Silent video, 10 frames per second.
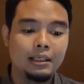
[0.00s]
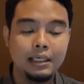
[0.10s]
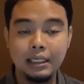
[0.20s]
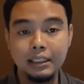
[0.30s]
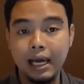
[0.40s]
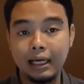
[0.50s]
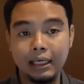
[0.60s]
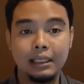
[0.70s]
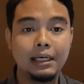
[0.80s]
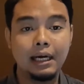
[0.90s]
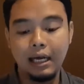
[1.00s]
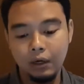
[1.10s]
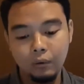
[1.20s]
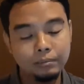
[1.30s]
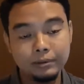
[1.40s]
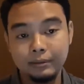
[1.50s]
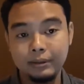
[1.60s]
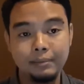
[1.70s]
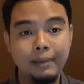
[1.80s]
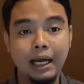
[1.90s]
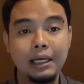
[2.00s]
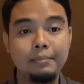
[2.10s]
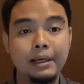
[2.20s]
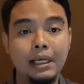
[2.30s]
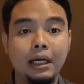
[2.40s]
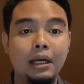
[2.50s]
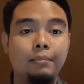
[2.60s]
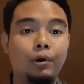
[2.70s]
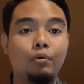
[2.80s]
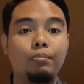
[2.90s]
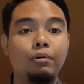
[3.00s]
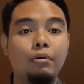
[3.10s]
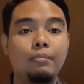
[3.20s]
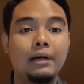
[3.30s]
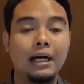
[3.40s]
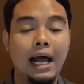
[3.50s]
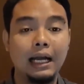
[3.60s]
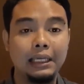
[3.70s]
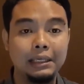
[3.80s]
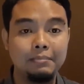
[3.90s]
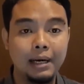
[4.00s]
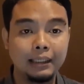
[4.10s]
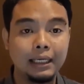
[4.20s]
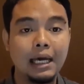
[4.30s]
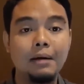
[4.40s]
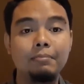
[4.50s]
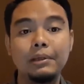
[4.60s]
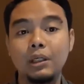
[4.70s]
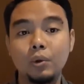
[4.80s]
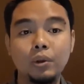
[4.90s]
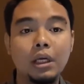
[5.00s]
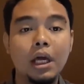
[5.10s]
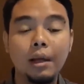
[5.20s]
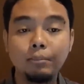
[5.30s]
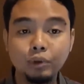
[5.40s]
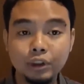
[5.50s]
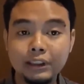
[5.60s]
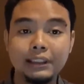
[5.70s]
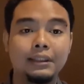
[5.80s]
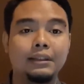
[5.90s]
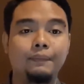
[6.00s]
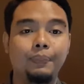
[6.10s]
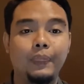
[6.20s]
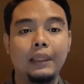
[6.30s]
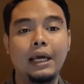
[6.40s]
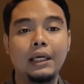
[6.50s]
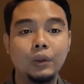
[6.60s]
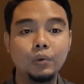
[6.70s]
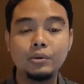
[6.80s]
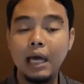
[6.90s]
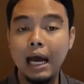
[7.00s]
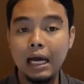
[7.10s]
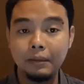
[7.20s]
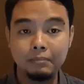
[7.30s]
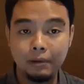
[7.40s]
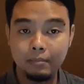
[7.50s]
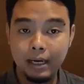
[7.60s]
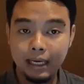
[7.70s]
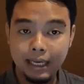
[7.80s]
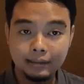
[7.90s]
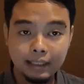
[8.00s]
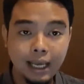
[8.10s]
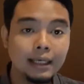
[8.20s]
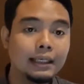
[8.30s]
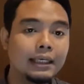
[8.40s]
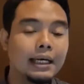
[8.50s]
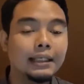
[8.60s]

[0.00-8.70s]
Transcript: dan akhirnya kalau semakin banyak yang menumpuk mengakibatkan perut buncit. Nah, itu sangat berbahaya sekali,